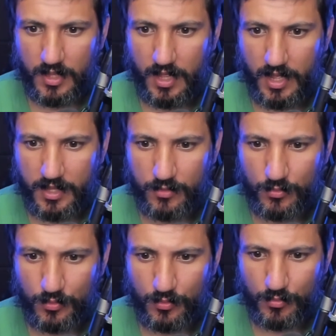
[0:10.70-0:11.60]
aí
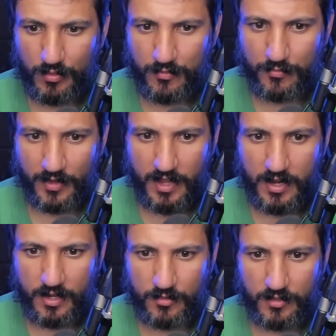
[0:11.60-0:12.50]
do
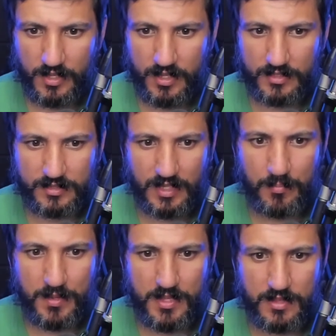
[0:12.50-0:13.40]
inferno, né? As
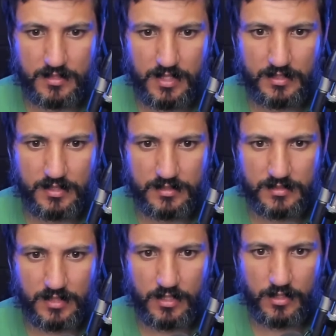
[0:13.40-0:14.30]
capetas lá
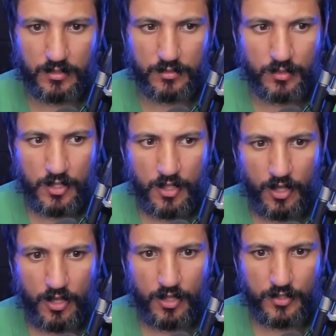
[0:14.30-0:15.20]
dançando,
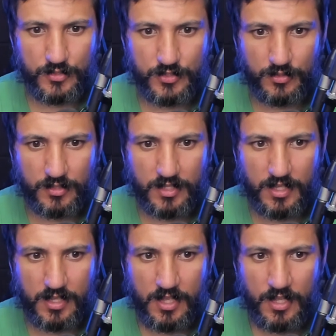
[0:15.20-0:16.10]
ah, não sei o
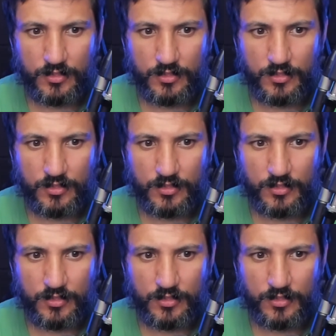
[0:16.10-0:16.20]
que.